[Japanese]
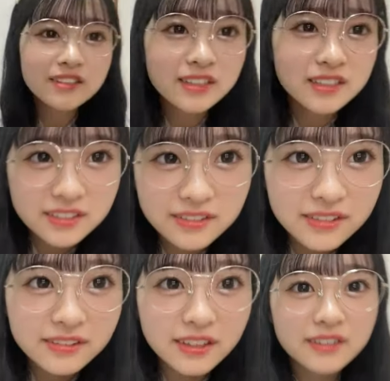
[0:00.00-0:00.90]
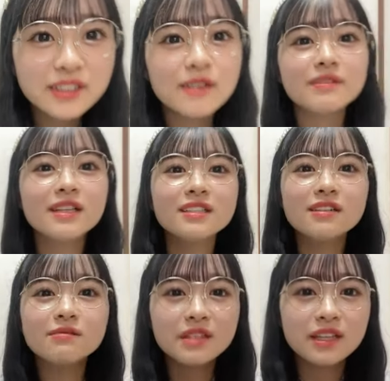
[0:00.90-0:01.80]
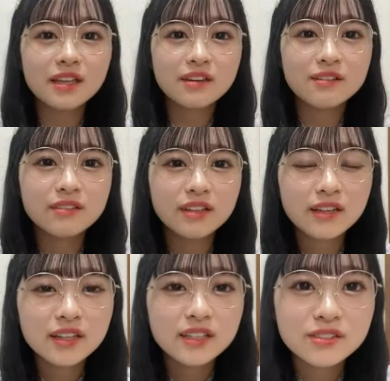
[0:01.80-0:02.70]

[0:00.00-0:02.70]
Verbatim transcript: なんですよこれは多分皆さんもね結構ね